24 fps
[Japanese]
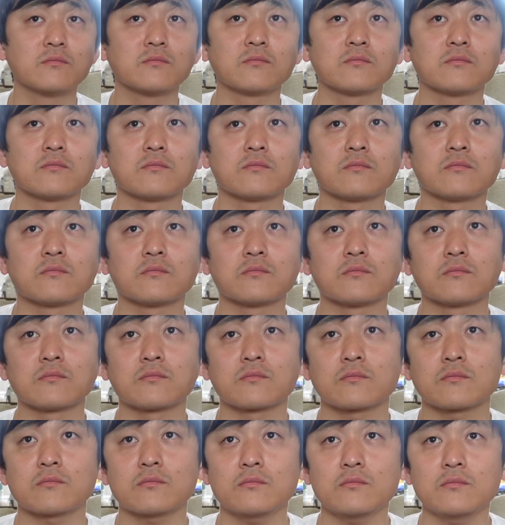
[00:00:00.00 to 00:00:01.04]
うん結
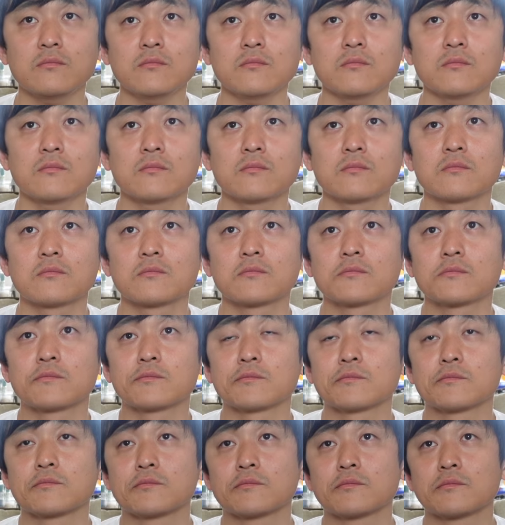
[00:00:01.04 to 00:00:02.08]
局未来の自分
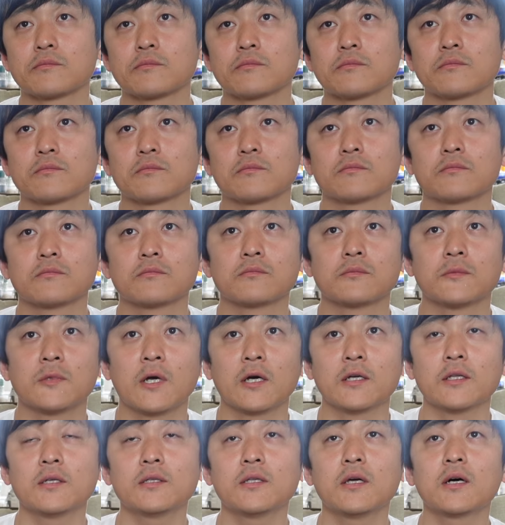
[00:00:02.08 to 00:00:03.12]
にポジティブに
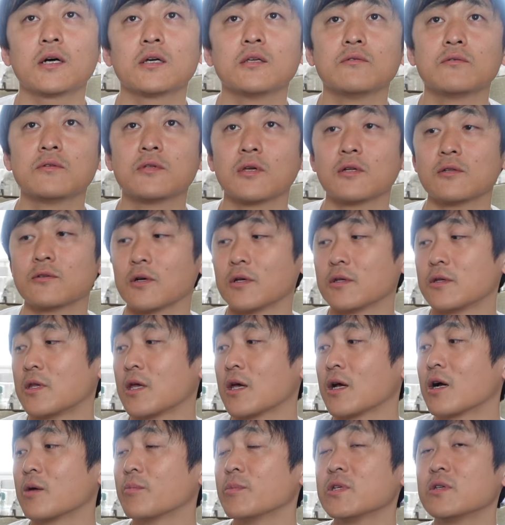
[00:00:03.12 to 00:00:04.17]
なるあなたが言ってるのは
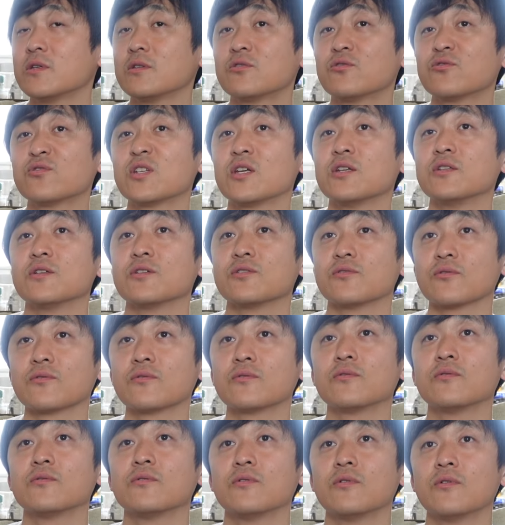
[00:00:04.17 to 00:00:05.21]
手紙主戦でしょ、